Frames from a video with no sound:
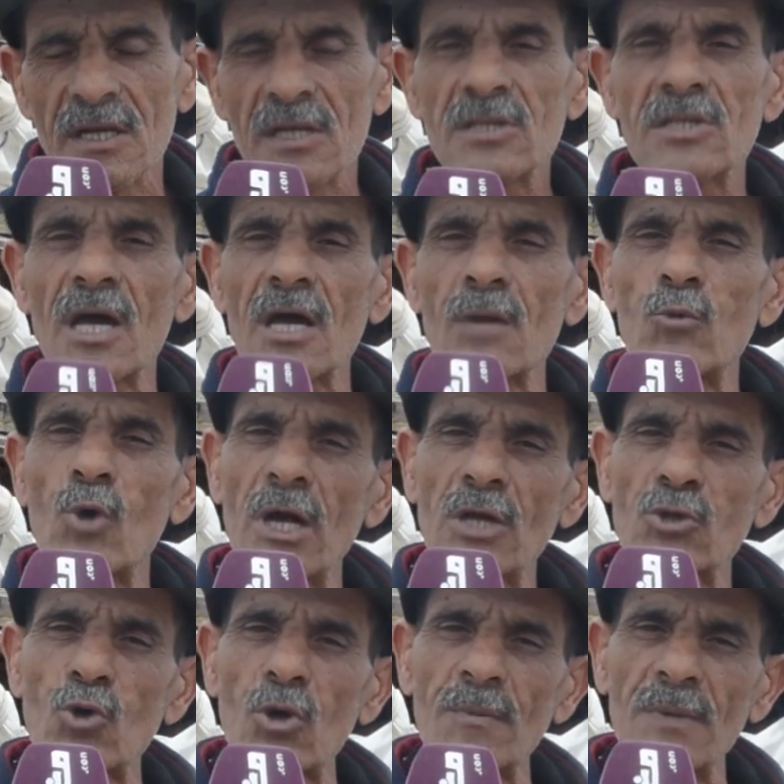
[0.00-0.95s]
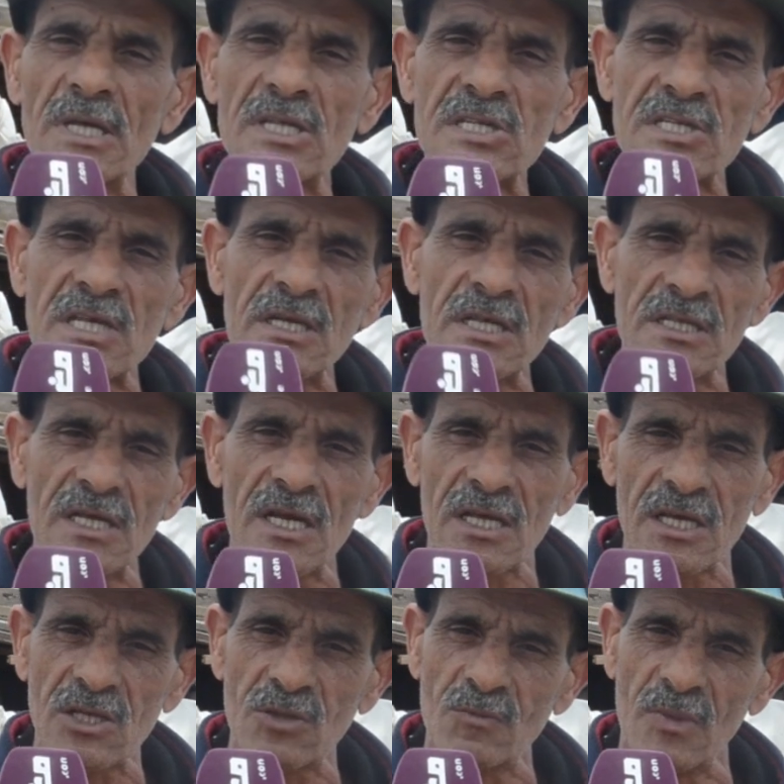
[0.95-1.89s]
ضارب 41 سنه ديال
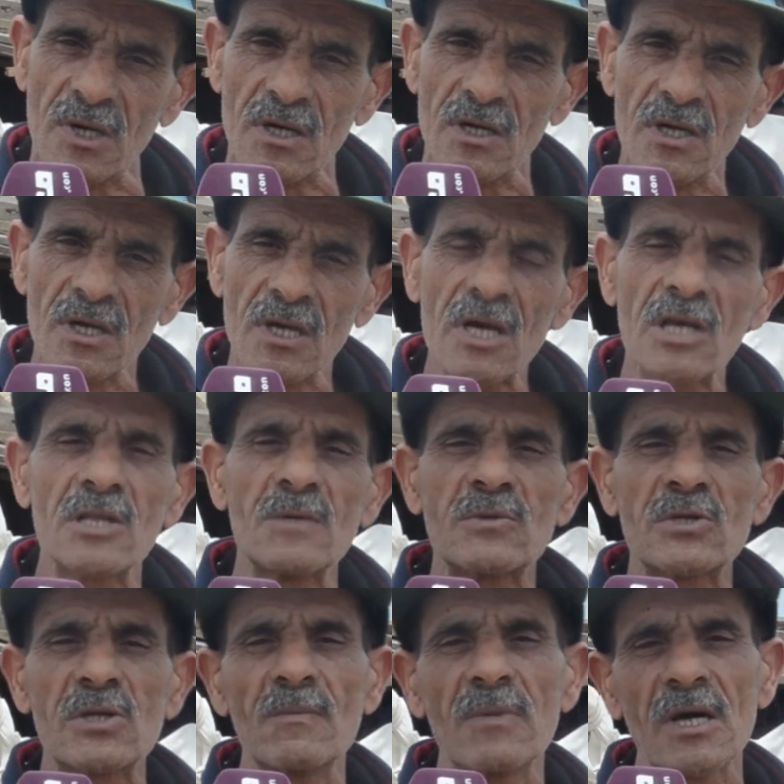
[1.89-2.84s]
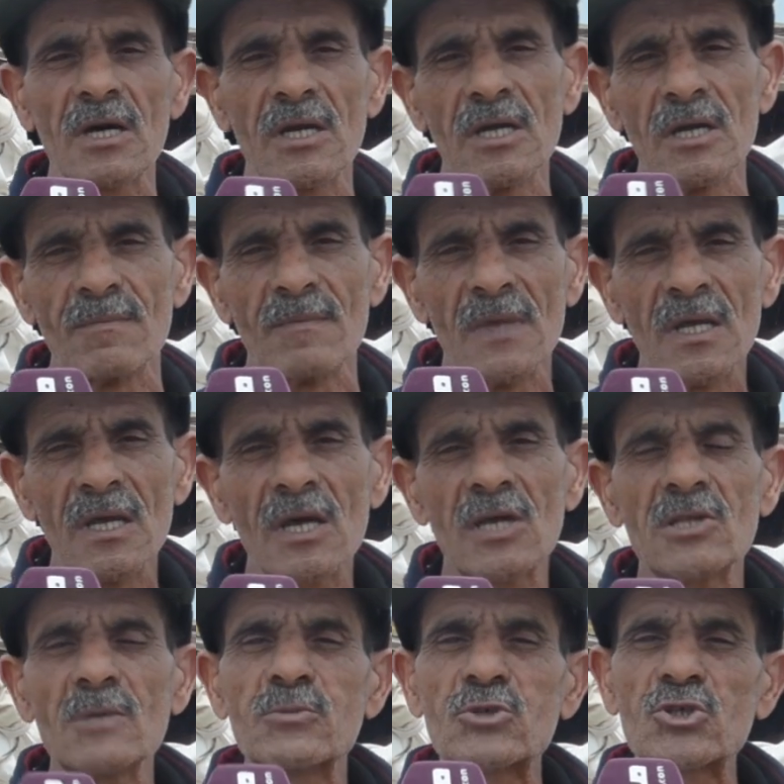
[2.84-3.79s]
الخدمه خدمت المغرب
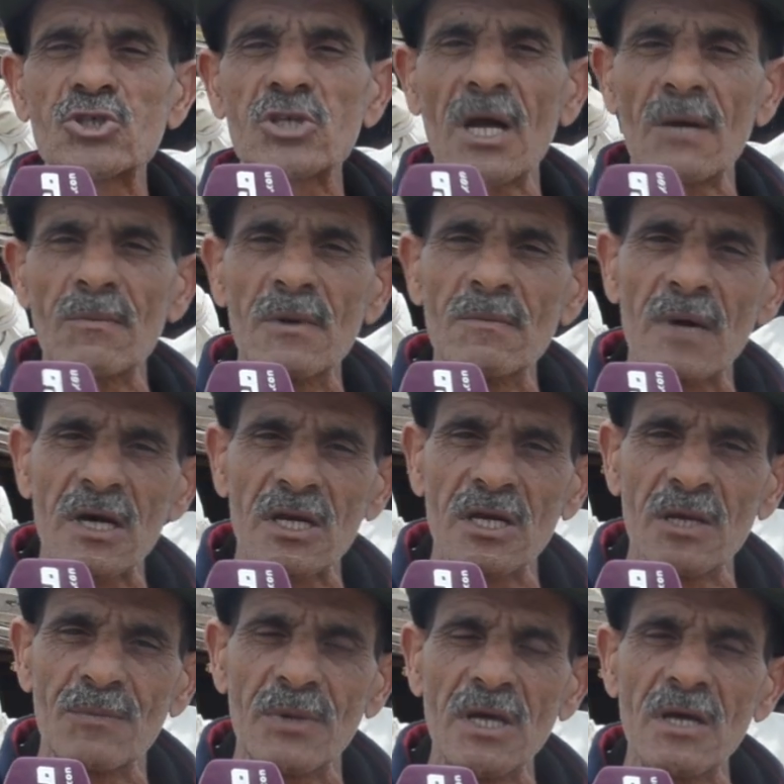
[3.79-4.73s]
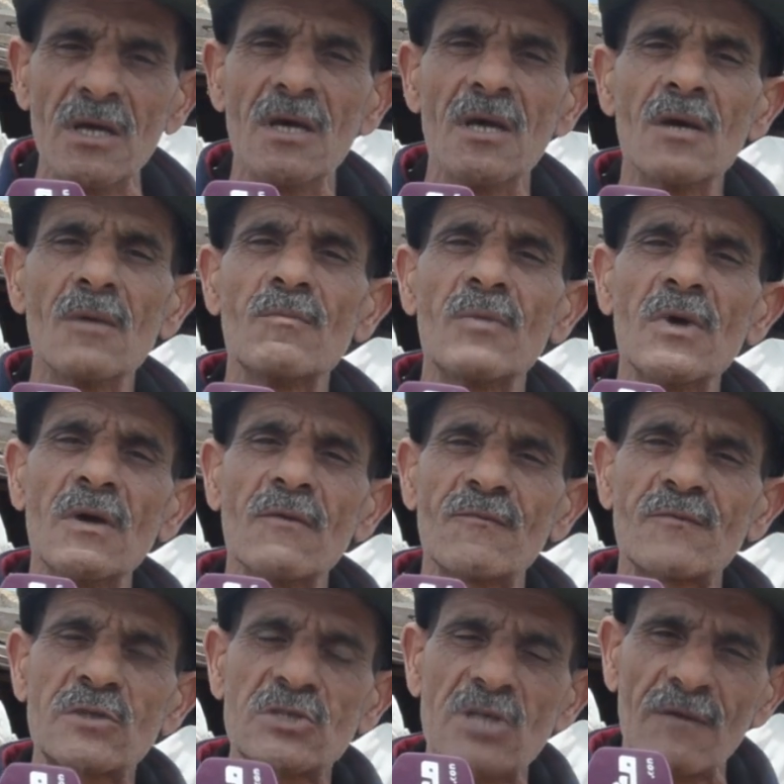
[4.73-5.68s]
خدمت الشعب المغربي
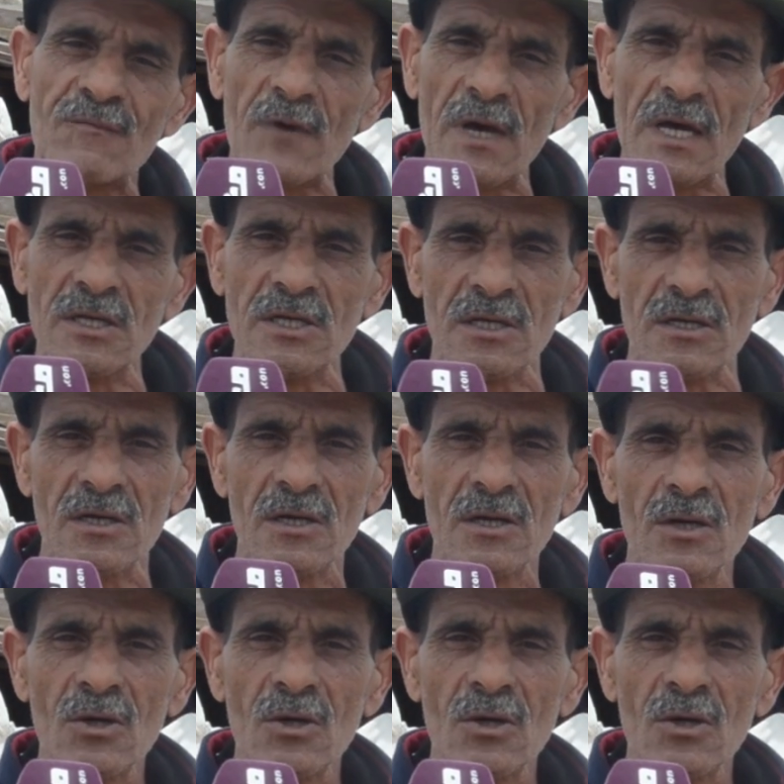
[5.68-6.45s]
بالتفاني